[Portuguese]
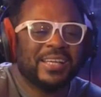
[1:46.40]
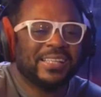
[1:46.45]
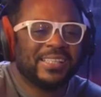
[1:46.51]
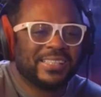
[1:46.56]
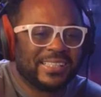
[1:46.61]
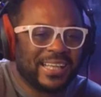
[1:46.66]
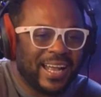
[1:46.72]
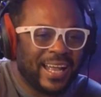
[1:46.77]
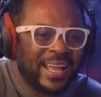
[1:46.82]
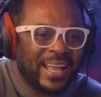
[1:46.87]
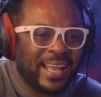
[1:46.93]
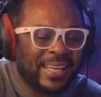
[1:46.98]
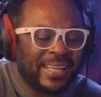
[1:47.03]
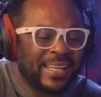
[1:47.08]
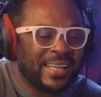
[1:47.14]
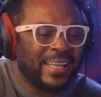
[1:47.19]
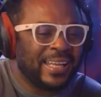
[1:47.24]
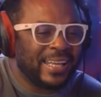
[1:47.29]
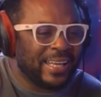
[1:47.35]

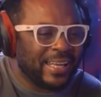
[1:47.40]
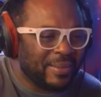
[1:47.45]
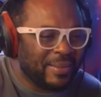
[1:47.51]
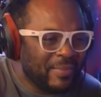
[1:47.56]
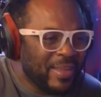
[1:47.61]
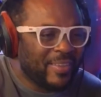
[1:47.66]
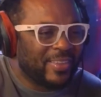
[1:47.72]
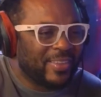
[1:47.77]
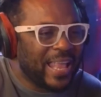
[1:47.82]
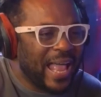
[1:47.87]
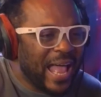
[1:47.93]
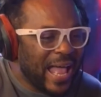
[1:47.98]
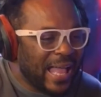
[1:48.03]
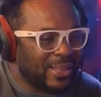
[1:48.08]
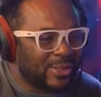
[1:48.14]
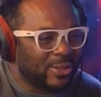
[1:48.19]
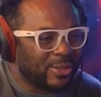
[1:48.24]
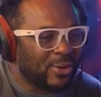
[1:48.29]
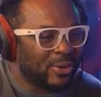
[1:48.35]
Jane,
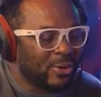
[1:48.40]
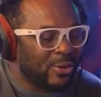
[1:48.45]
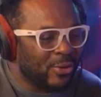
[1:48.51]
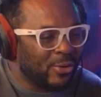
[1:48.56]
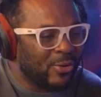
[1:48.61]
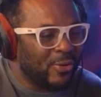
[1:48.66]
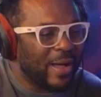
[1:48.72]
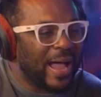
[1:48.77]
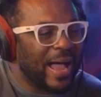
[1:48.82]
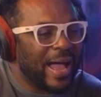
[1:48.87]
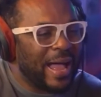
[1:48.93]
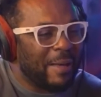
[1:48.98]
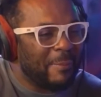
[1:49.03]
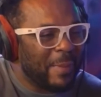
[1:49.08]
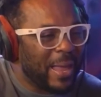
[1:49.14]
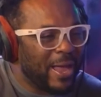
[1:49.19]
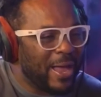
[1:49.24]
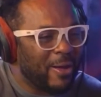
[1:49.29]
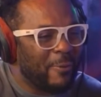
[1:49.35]
tatua
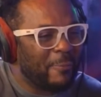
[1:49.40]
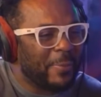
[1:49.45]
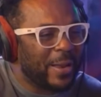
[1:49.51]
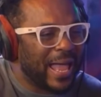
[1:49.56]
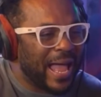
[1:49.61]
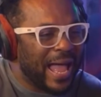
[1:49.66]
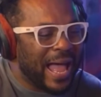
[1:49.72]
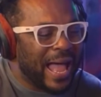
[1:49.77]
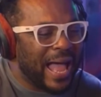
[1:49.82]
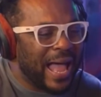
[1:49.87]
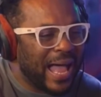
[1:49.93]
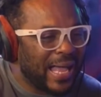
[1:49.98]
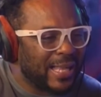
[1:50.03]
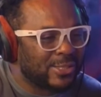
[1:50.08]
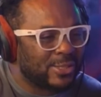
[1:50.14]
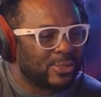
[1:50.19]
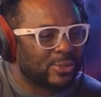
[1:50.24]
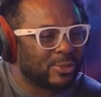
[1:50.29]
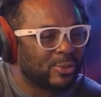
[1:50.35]
meu
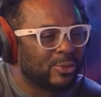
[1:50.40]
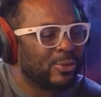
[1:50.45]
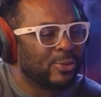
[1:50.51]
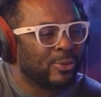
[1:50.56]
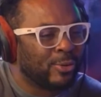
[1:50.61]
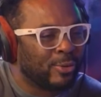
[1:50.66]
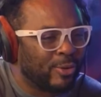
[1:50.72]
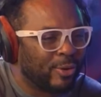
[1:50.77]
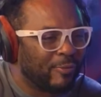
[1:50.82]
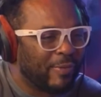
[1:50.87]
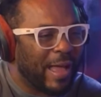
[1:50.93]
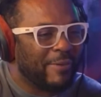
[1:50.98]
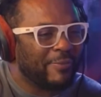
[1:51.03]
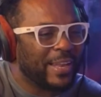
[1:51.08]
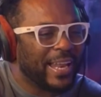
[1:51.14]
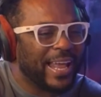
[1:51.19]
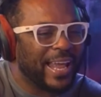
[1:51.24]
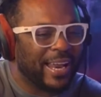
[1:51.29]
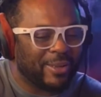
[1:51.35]
braço. Vai,
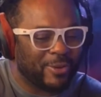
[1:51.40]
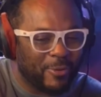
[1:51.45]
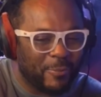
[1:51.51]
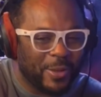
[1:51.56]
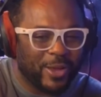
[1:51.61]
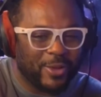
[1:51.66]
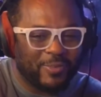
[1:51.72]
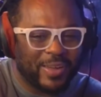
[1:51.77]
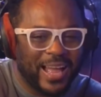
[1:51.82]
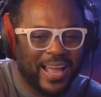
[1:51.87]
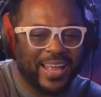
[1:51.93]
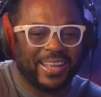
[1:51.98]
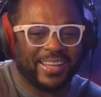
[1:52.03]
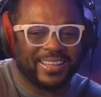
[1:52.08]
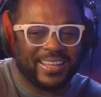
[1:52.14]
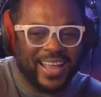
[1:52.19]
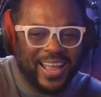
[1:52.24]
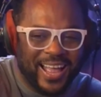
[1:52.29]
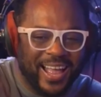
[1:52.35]
galera, comigo, Vamos vai. Vamos
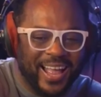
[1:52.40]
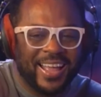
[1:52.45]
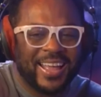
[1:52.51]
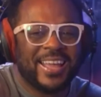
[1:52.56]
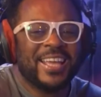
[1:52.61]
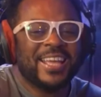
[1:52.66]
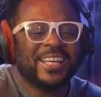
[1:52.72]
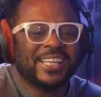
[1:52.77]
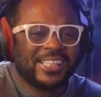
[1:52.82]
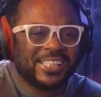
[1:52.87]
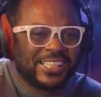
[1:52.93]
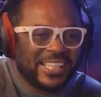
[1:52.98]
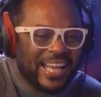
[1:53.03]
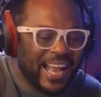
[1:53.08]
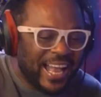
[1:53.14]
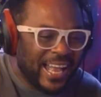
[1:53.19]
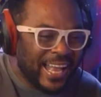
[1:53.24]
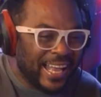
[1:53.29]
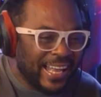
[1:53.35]
lá. Tá.
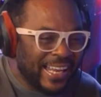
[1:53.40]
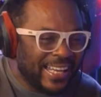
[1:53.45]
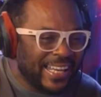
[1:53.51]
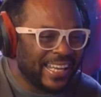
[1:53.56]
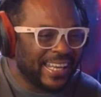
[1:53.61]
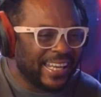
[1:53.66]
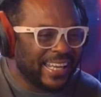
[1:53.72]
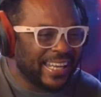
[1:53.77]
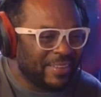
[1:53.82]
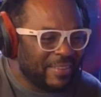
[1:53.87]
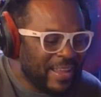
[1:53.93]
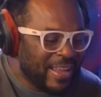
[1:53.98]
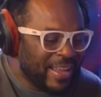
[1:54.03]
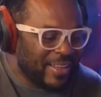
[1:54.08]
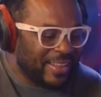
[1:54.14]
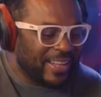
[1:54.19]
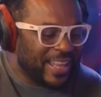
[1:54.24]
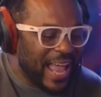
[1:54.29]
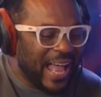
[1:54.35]
Jane,
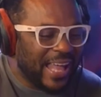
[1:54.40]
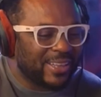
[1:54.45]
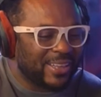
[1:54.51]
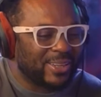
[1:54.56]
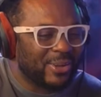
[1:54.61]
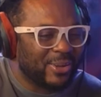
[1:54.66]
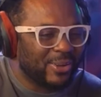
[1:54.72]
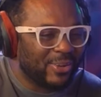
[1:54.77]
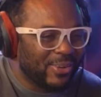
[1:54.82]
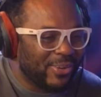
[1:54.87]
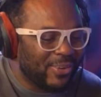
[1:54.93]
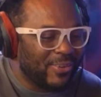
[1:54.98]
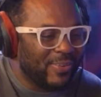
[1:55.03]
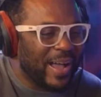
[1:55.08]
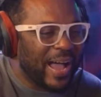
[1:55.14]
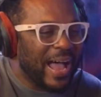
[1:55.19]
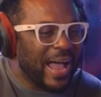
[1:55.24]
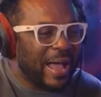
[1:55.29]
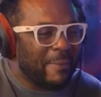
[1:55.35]
tatua,
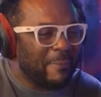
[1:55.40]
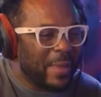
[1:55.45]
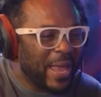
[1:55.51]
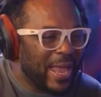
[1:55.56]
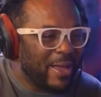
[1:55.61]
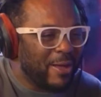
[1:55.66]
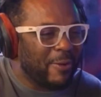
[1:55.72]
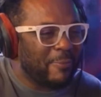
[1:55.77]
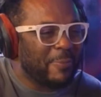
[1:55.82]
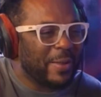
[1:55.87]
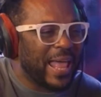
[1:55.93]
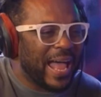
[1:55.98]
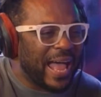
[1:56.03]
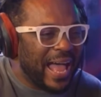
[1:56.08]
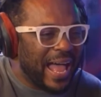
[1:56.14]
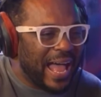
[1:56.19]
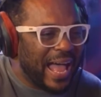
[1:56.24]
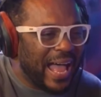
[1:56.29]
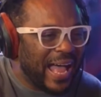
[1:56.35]
tua meu
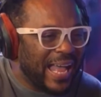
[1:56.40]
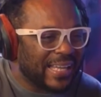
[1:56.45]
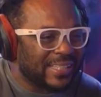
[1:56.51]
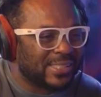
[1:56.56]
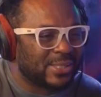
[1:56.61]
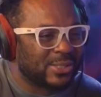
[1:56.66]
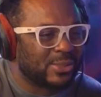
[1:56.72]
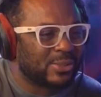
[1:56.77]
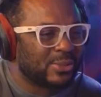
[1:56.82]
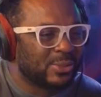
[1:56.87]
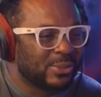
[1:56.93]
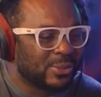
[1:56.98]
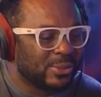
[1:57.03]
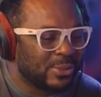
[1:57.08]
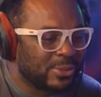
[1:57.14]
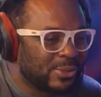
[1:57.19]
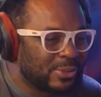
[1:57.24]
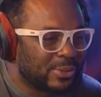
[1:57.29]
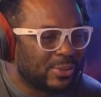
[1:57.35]

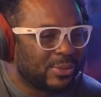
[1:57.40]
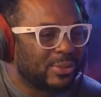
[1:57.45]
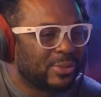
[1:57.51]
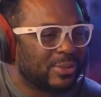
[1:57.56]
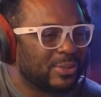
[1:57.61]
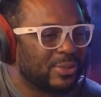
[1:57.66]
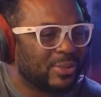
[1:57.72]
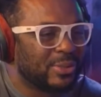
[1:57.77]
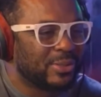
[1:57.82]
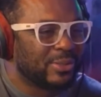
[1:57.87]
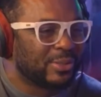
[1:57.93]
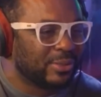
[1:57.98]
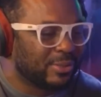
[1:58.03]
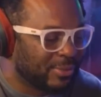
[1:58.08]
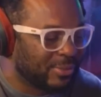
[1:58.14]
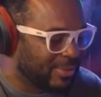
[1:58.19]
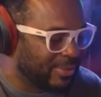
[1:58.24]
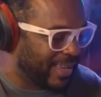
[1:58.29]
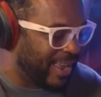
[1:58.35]
braço. Eu disse
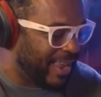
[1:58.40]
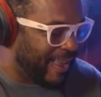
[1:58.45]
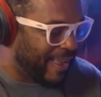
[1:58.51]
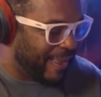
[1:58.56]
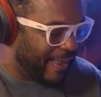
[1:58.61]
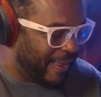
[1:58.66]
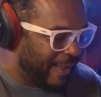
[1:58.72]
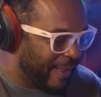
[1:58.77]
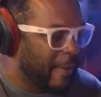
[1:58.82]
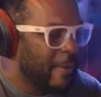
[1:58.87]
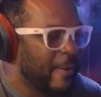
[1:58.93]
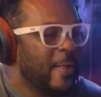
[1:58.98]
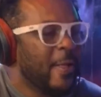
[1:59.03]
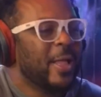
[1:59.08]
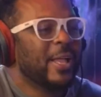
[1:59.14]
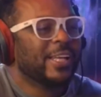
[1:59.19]
braço. Que?